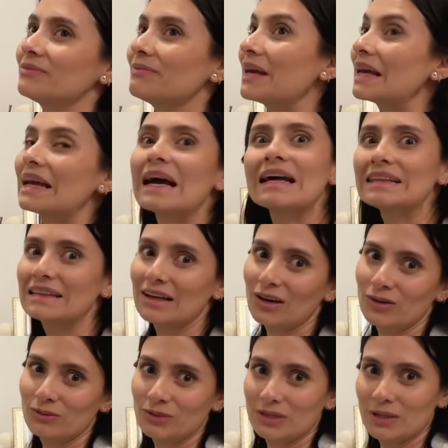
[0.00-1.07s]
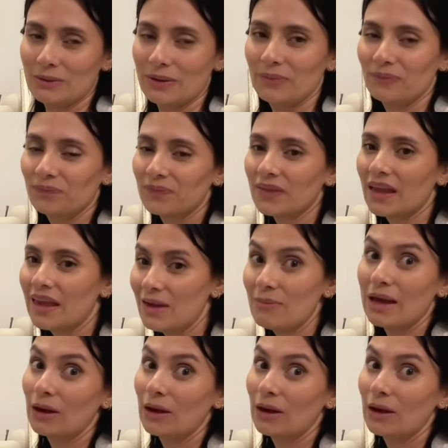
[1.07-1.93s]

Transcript: Me encanta cómo se ve y me